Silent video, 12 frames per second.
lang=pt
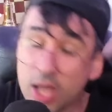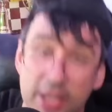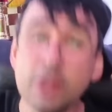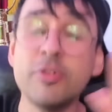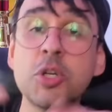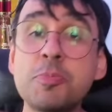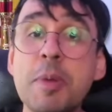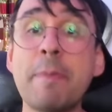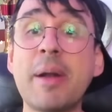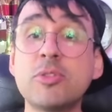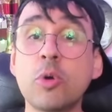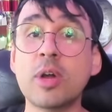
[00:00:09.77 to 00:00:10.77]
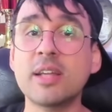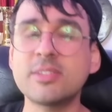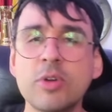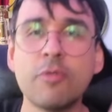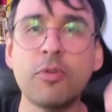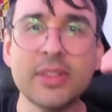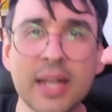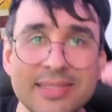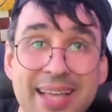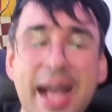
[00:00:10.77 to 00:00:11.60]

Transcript: E no vídeo de Prepara o Teu Coração que eu vou trazer